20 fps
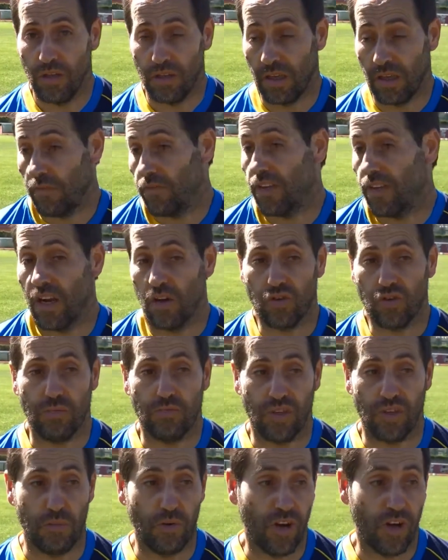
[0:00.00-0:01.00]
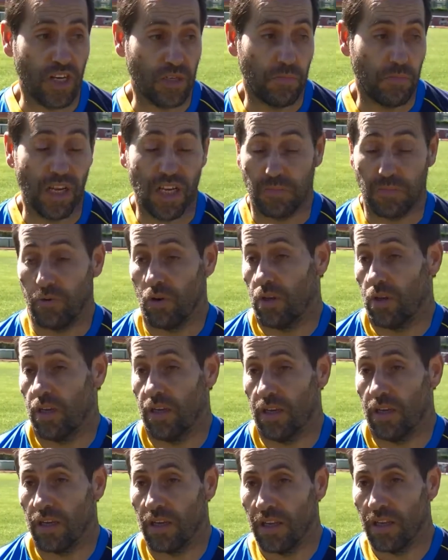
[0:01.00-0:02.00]
Y al final nos tuvimos que poner las pilas
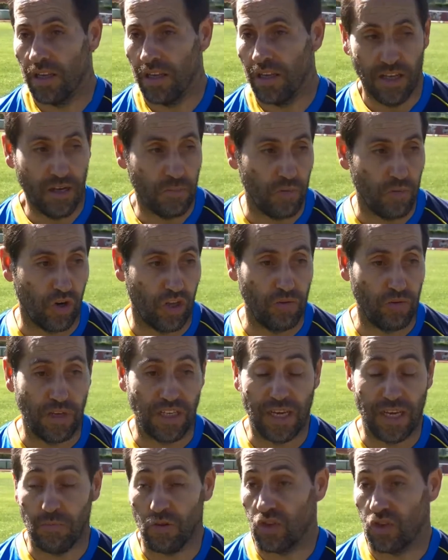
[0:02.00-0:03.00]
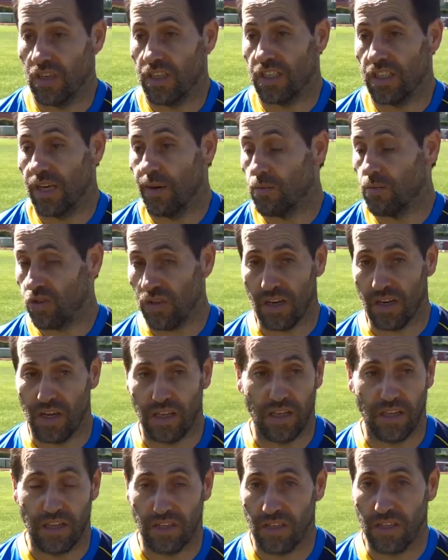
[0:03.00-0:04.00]
porque, porque veíamos que estábamos cerca
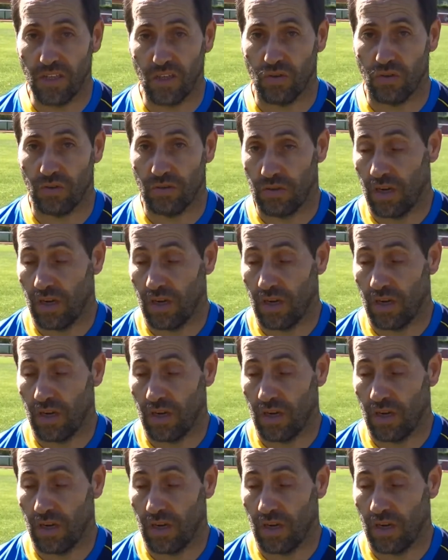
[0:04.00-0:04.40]
del descenso.